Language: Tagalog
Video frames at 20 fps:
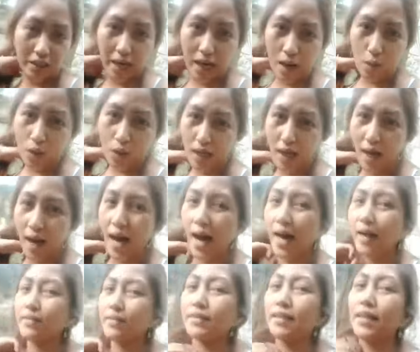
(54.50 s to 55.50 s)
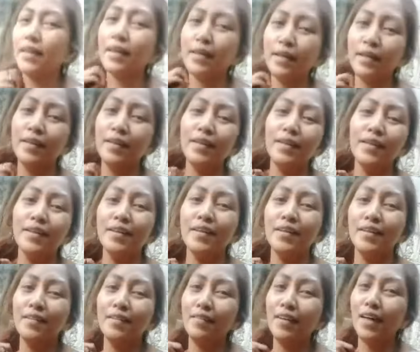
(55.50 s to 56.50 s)
walang, walang arte.
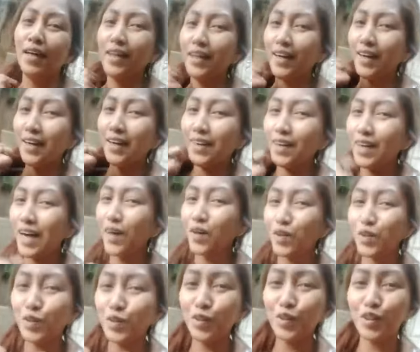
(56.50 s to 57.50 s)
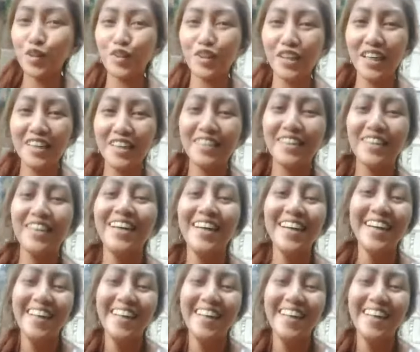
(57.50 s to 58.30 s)
Walang kakurong-kurungan.